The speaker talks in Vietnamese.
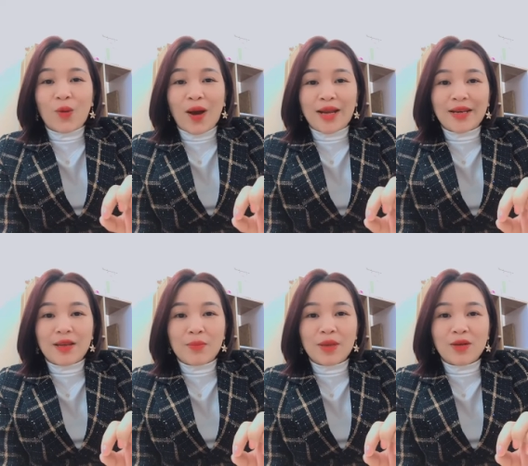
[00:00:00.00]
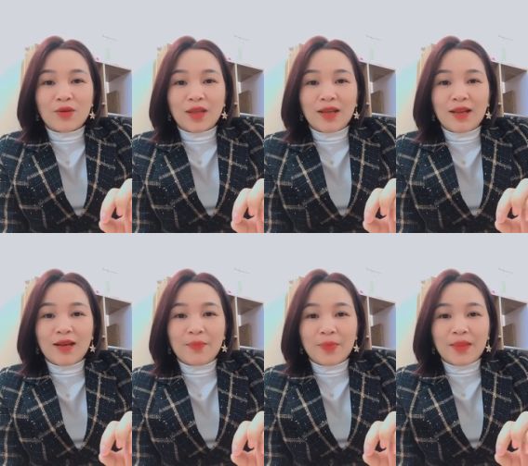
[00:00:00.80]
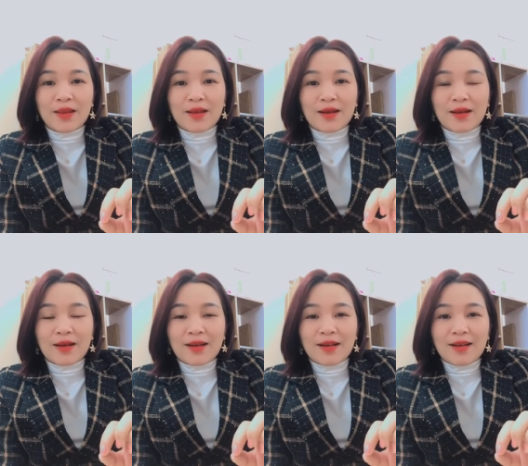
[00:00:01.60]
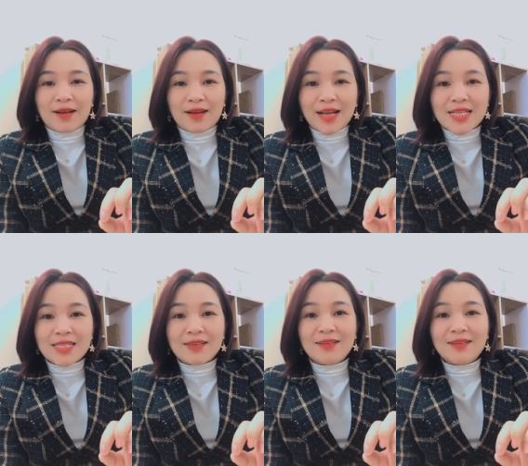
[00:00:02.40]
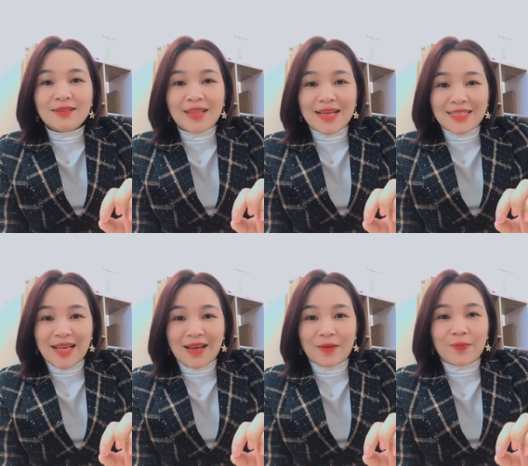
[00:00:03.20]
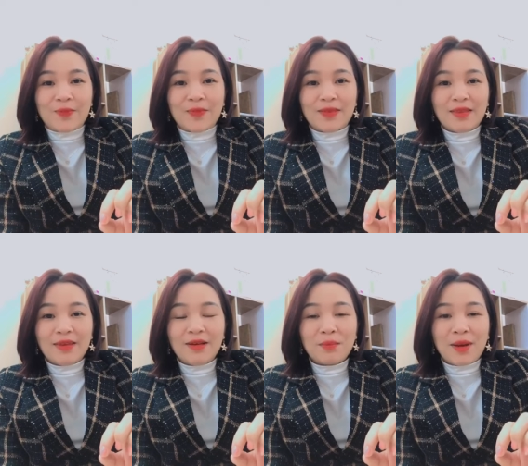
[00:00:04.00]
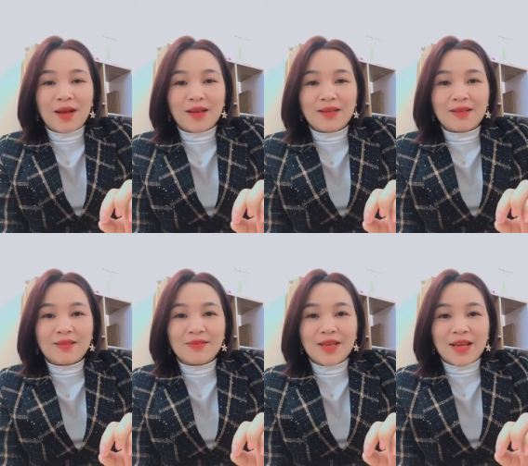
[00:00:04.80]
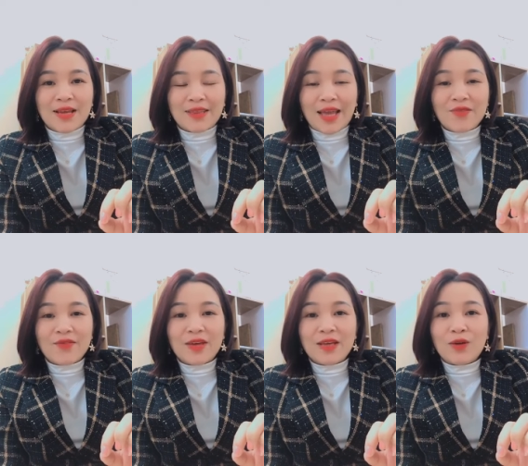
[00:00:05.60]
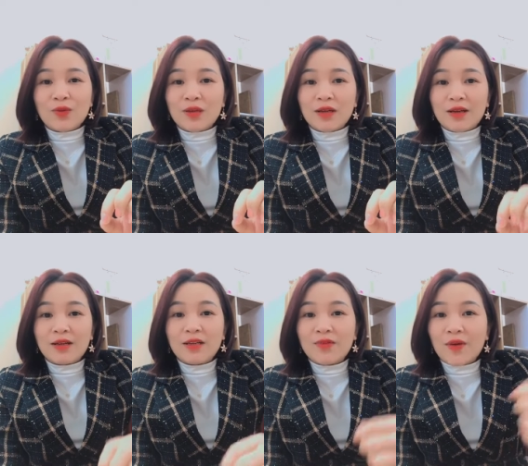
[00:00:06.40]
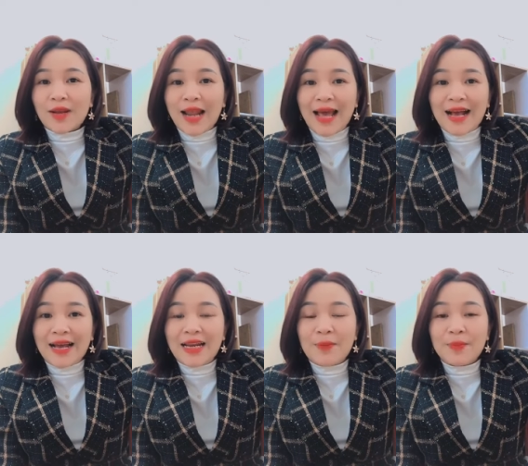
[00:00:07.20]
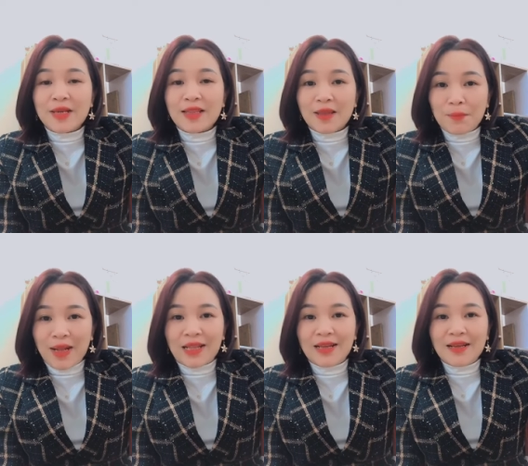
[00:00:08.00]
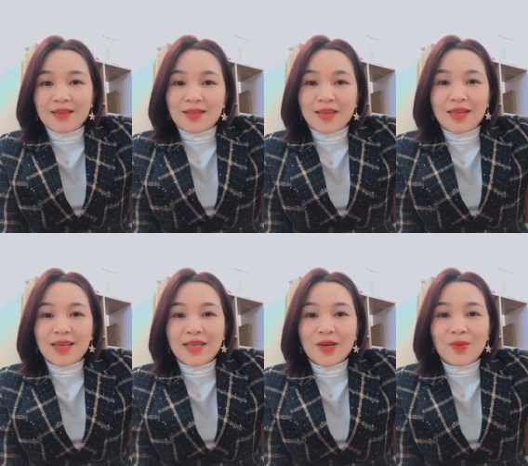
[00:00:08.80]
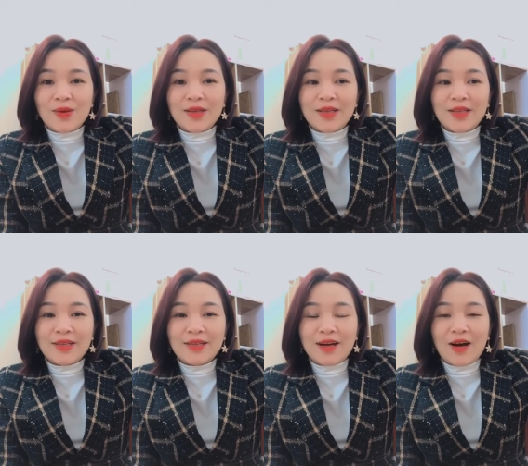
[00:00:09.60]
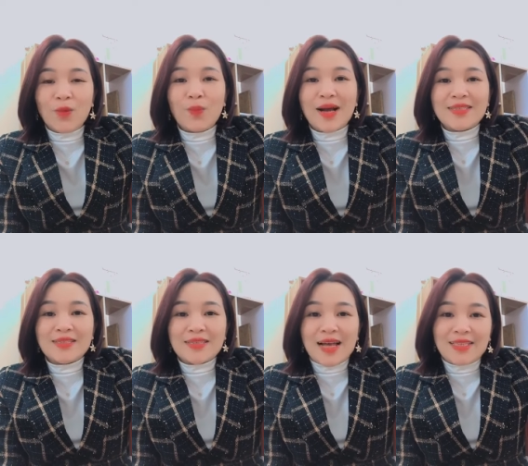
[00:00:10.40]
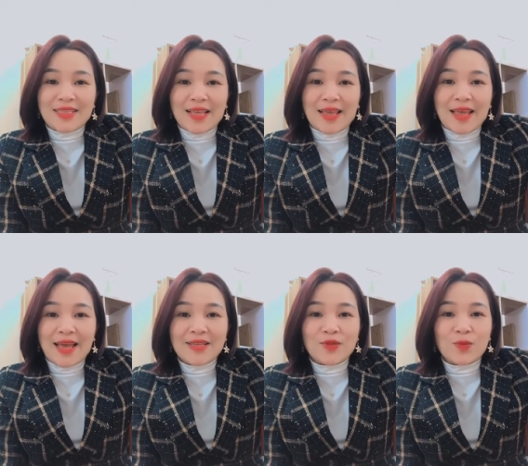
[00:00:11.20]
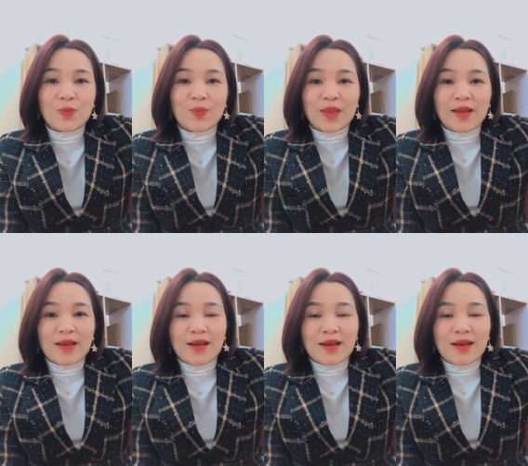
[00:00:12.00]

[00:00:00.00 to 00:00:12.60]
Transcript: khoản để mình có thể là cất giữ tài sản, nhưng mà thay vì gửi vào ngân hàng hay là mình để tiền mặt thì nhiều người ông bà ta sẽ hay dùng